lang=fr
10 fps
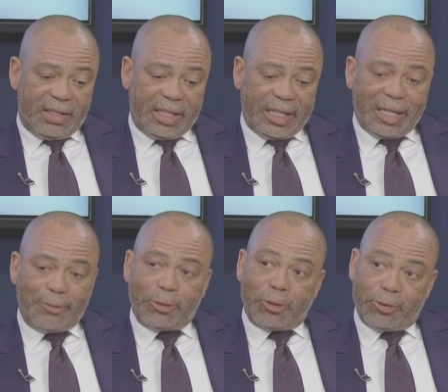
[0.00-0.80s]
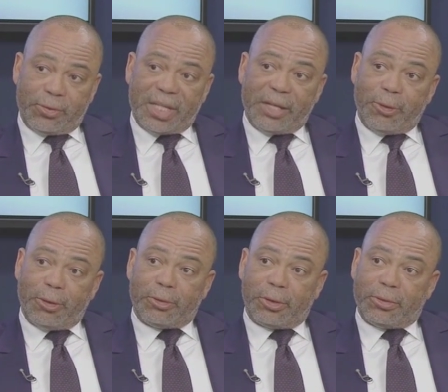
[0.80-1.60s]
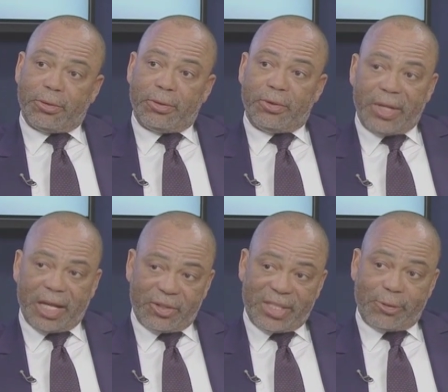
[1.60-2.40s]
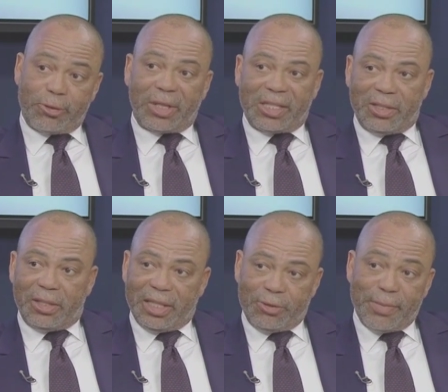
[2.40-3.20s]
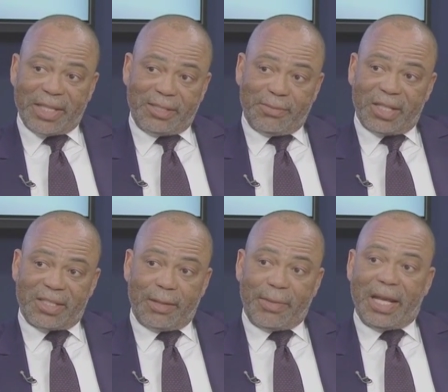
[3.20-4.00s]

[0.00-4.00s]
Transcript: également donc du salon donc de, de l'architecture et, du, bâtiment qui s'appelle